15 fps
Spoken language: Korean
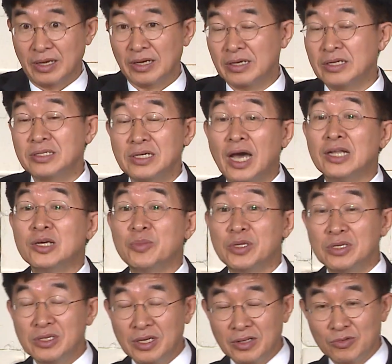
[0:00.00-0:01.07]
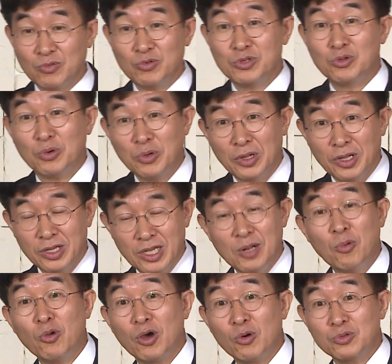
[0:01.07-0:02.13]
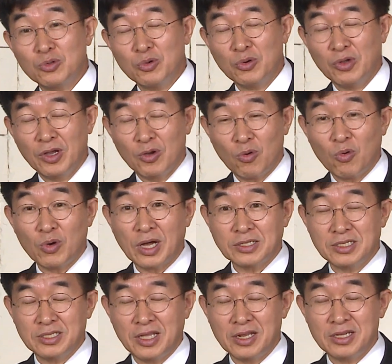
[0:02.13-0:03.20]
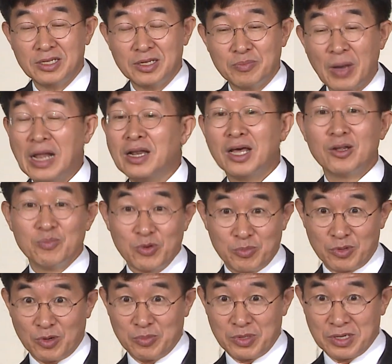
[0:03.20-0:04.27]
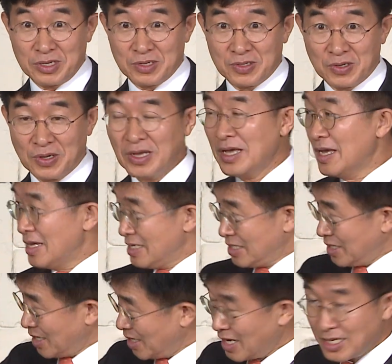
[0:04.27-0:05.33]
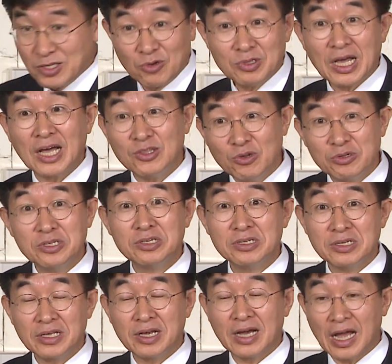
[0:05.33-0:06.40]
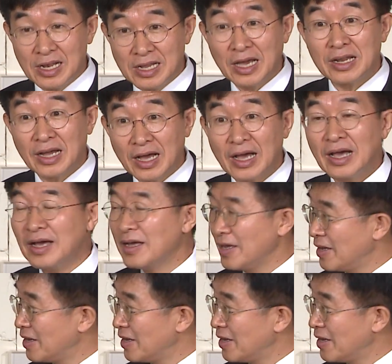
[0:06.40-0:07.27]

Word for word: 그렇지 않으면 이제 우리도 일본하고 또 꼭같이데리지 말라는 부분은 없는 거죠. 세 가지로 나눠서 이렇게 관리하라. 예.